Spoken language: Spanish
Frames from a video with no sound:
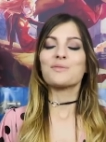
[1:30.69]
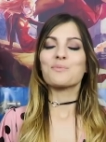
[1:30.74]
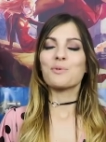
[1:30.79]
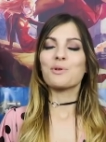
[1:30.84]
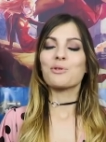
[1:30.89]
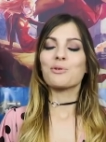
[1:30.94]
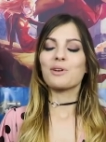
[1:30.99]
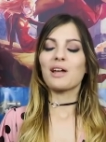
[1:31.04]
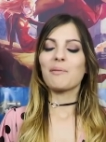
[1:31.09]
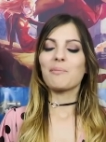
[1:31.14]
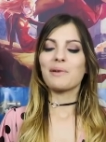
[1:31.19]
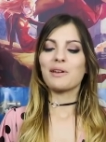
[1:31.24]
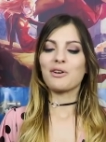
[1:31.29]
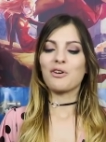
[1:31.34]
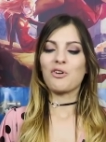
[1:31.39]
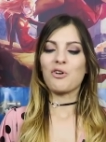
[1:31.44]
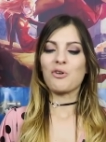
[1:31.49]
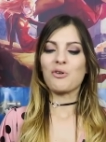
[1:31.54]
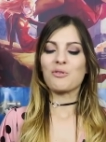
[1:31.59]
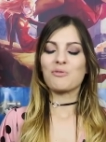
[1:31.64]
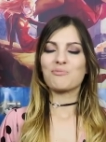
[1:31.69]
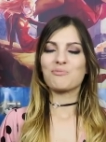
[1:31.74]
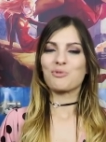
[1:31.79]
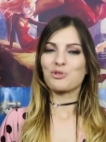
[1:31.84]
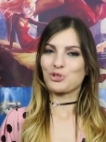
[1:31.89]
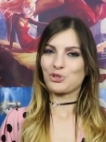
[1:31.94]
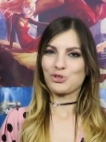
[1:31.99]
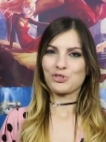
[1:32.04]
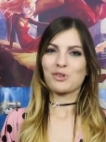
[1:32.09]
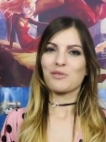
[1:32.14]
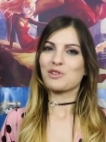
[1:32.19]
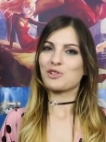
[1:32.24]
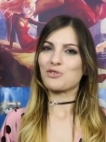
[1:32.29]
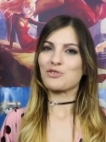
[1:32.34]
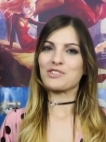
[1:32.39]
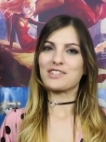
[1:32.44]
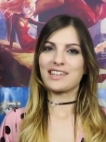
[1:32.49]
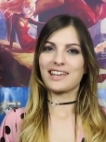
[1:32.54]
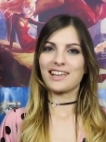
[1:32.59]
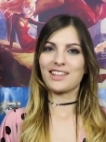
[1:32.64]
Es muy dura, pero vosotros habéis
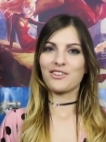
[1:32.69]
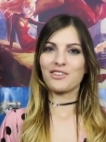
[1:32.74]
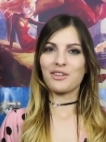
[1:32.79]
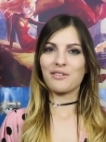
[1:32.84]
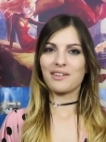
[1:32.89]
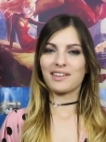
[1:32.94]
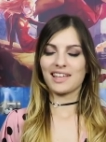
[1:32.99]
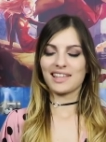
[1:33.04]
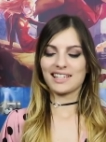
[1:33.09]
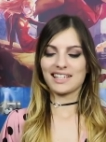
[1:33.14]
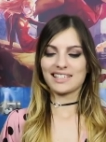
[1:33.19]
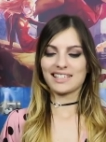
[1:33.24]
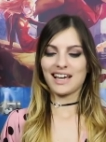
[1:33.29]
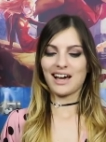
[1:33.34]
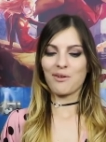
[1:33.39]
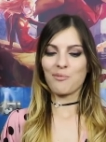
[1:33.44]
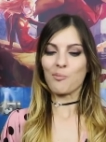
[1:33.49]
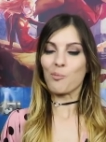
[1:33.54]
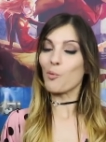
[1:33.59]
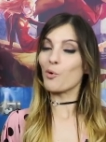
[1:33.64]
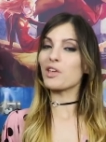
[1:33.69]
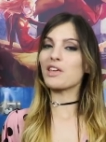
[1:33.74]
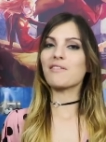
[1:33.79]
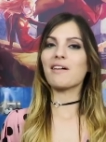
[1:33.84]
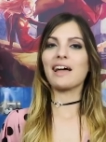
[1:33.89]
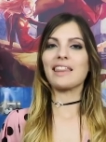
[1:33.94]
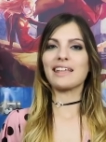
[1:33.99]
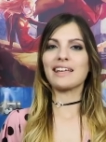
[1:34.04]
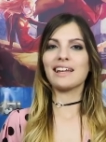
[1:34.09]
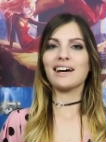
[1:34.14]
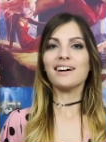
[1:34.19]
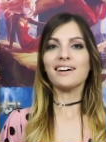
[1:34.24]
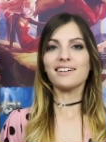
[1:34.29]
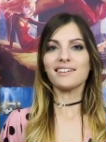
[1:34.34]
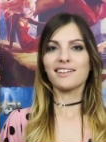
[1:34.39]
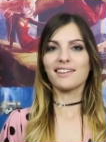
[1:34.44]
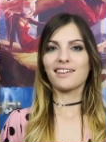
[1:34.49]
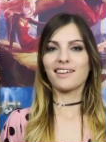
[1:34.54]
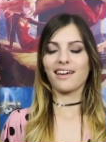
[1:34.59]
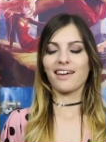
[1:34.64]
conseguido de verdad que sea muy llevadera,
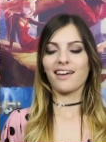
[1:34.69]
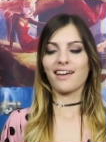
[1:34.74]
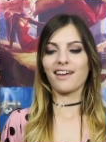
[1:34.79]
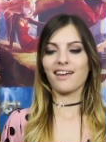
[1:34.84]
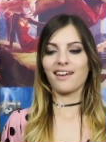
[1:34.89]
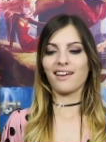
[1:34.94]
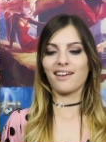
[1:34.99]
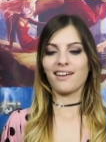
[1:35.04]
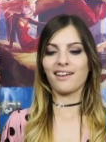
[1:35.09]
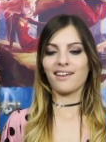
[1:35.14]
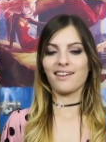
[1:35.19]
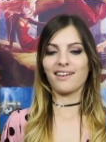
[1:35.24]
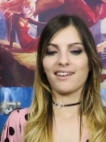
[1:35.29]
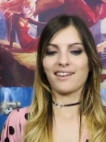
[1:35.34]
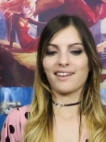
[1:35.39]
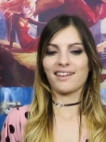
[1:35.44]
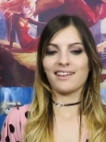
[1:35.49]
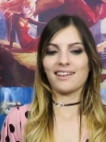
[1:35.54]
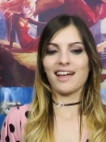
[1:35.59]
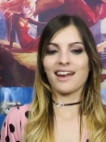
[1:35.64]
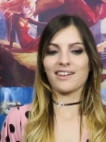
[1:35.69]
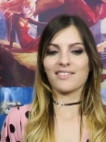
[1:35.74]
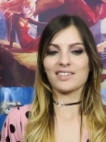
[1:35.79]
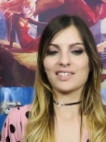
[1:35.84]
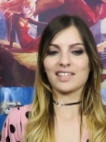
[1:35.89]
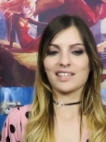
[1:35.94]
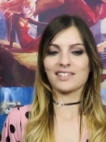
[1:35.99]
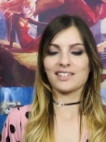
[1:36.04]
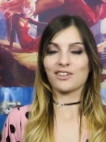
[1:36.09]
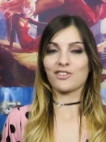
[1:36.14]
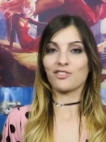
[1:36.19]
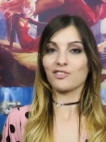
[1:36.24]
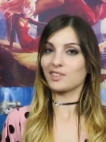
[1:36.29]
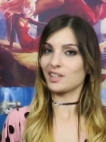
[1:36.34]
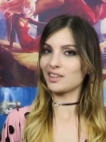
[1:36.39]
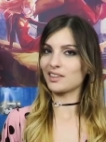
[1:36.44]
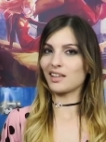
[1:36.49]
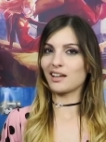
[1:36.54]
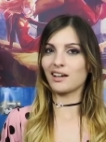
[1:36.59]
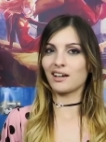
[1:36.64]
que, en la revista estén
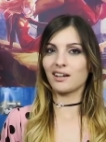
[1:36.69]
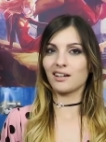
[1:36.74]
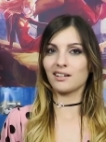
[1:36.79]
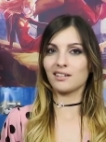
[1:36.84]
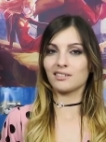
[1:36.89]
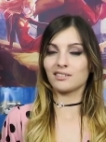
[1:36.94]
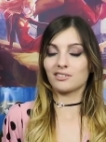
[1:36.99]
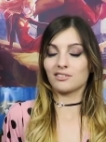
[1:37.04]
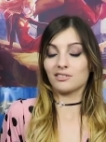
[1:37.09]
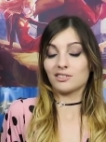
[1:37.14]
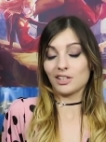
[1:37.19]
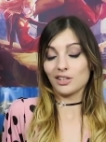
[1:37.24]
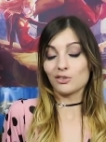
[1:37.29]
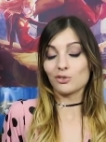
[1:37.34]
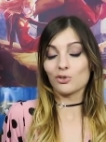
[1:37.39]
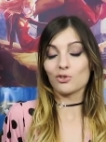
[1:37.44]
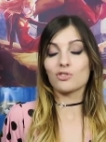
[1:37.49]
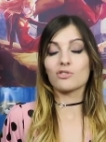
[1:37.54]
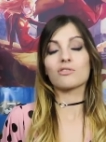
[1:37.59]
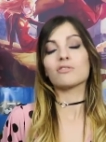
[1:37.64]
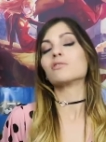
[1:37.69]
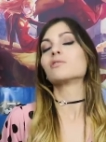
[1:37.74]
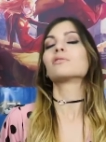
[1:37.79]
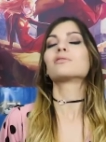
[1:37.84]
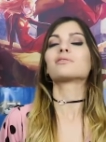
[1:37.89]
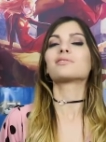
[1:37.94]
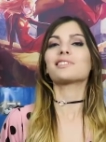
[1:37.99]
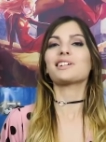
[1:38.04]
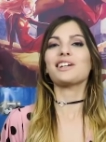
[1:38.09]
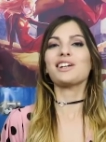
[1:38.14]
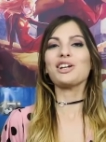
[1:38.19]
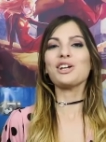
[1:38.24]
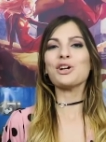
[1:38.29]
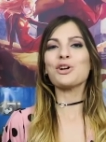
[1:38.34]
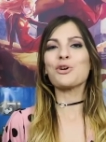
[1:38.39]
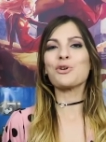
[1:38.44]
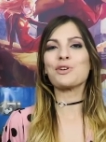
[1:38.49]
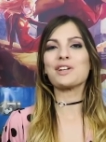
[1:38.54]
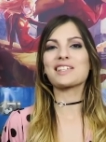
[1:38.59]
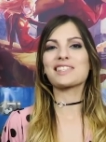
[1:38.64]
contenta, contentos con,
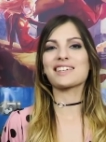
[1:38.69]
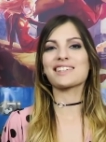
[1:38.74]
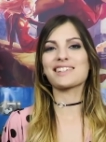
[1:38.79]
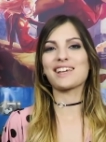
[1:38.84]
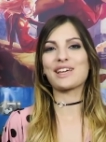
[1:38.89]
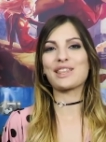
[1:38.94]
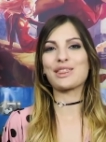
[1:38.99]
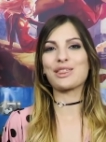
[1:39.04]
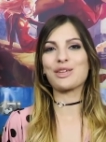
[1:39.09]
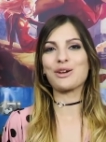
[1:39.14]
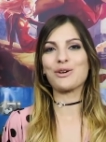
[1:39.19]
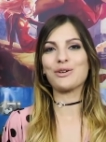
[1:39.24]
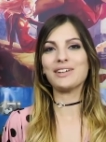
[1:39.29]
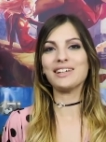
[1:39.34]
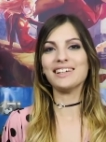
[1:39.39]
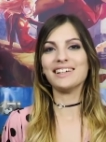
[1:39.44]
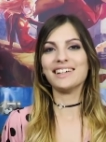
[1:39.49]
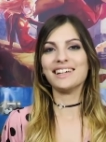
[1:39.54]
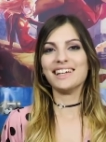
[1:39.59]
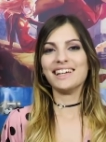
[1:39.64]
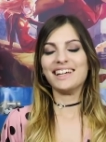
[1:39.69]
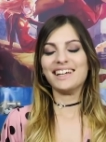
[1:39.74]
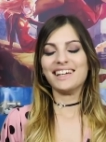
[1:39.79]
con, esta sección.